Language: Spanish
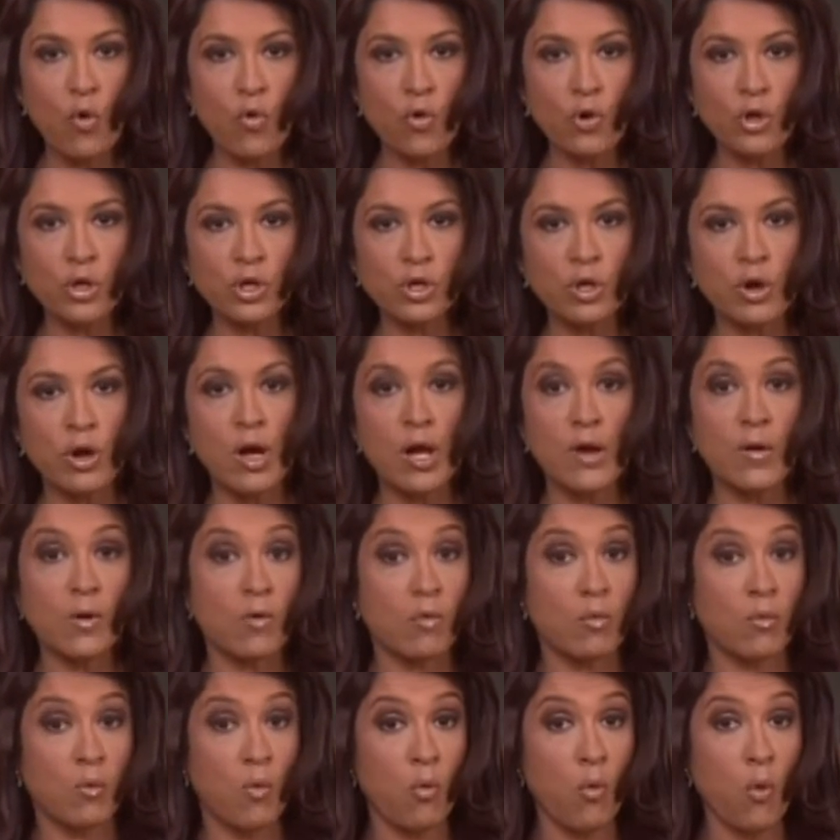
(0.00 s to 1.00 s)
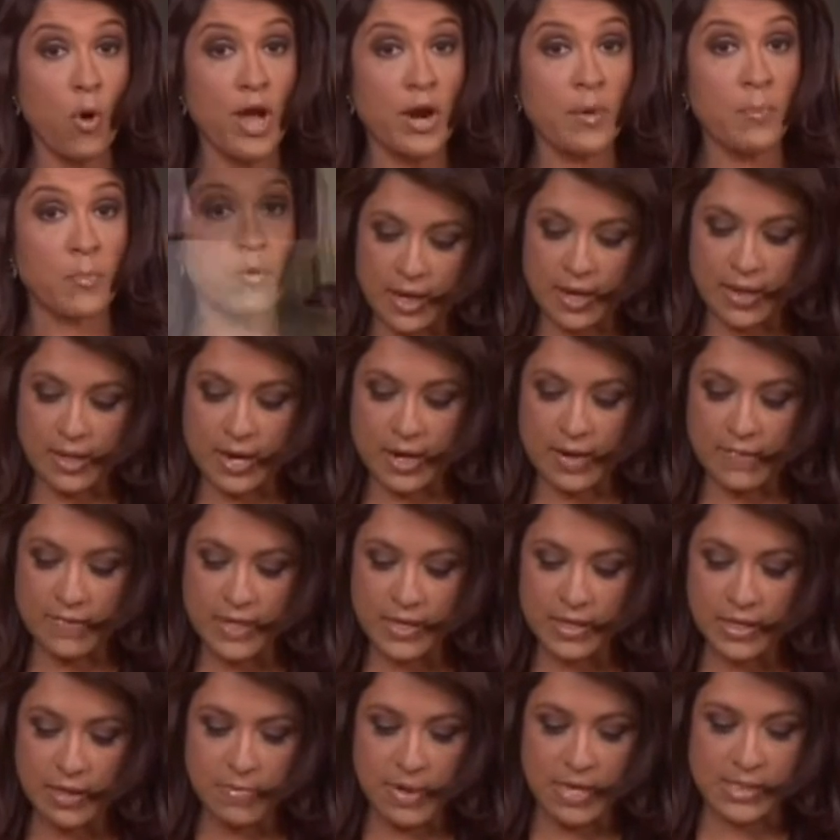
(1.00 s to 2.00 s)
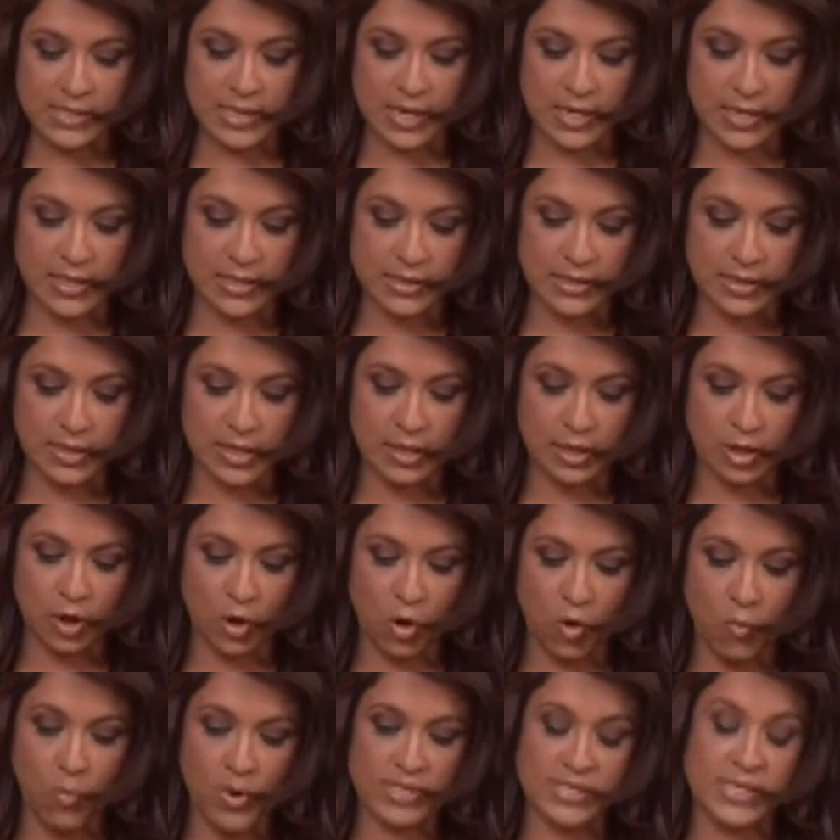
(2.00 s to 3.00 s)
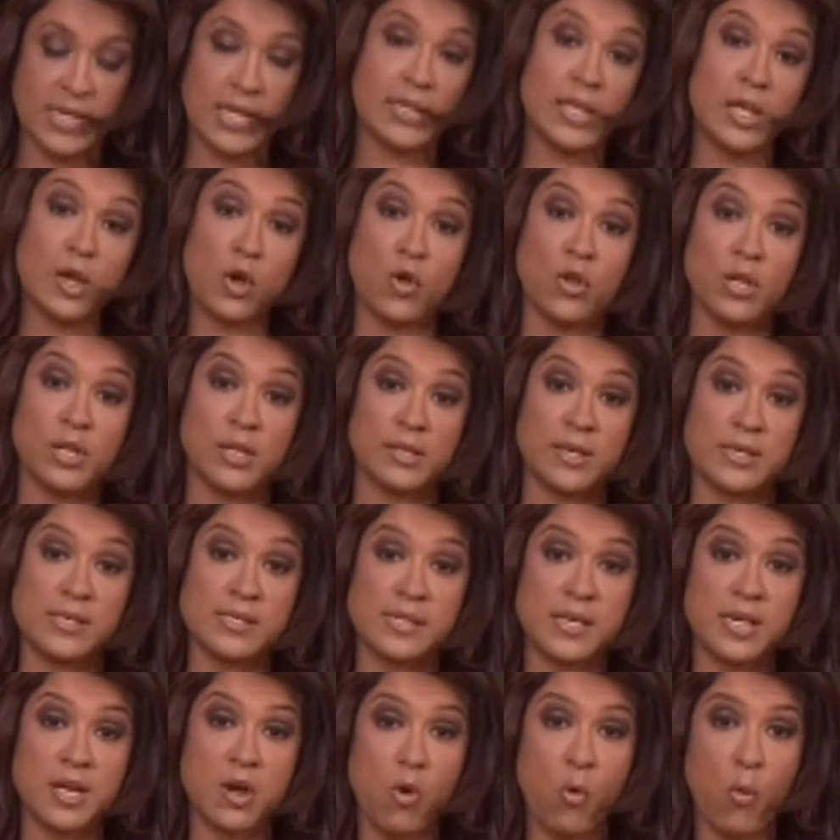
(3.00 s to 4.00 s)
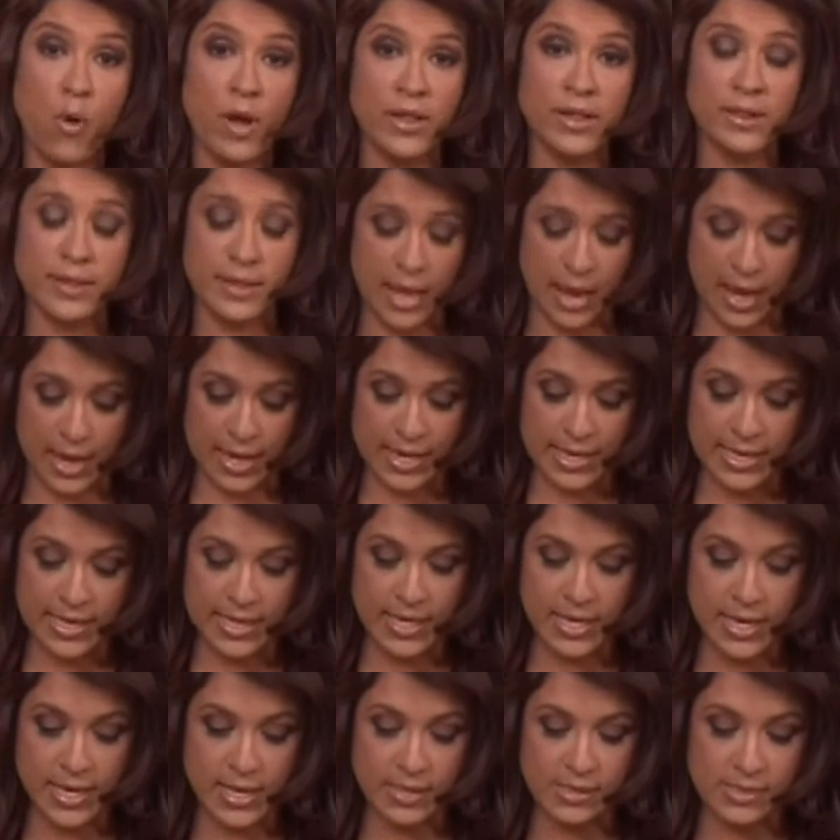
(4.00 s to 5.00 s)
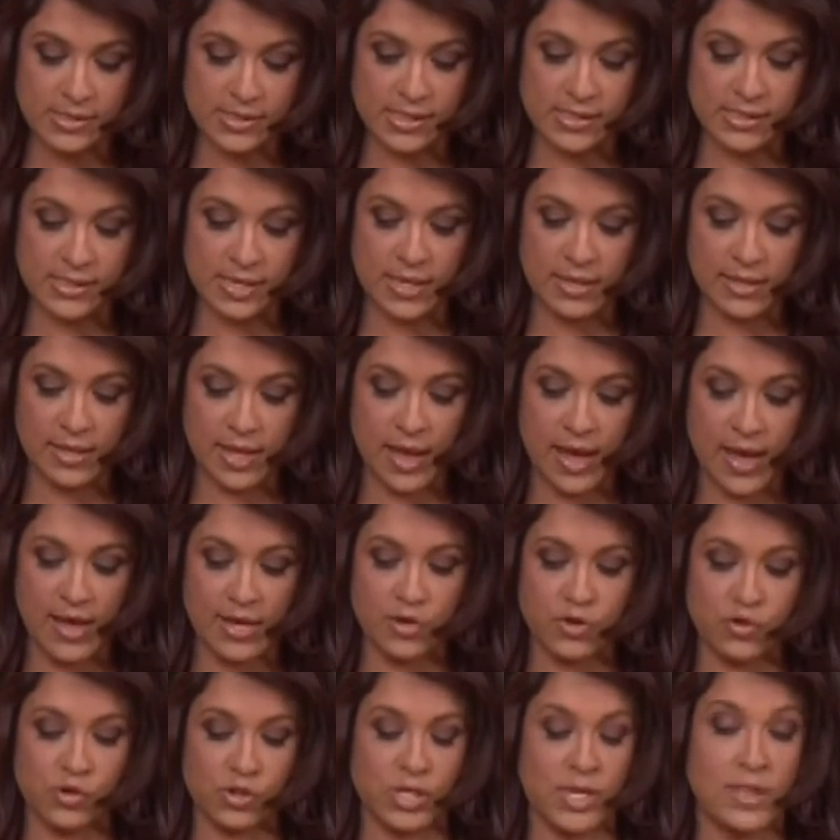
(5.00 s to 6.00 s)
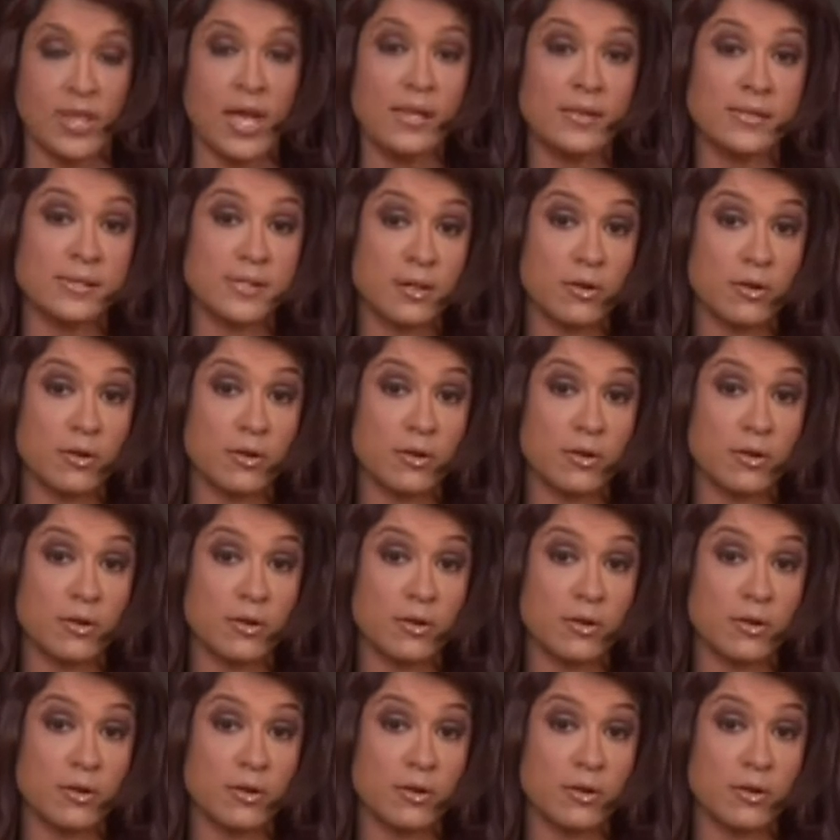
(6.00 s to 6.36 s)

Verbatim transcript: cuyo cuerpo de la víctima se ha descrito como asiático de entre 50 y 60 años de edad.